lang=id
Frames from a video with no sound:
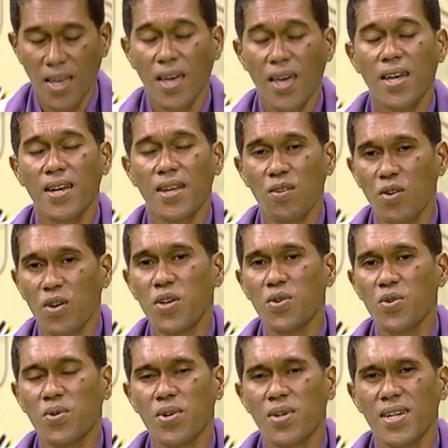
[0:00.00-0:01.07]

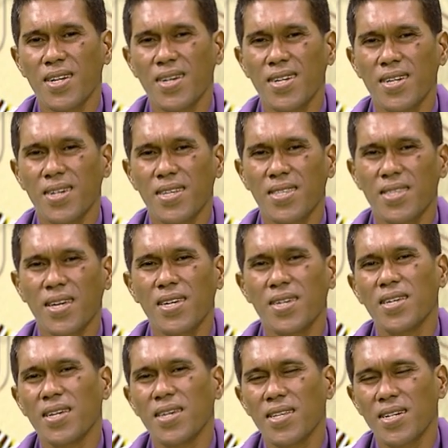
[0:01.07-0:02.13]
Liu-liu ita ida
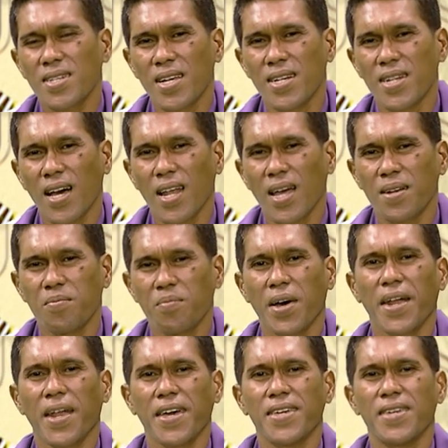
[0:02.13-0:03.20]
idaknya dalan banai.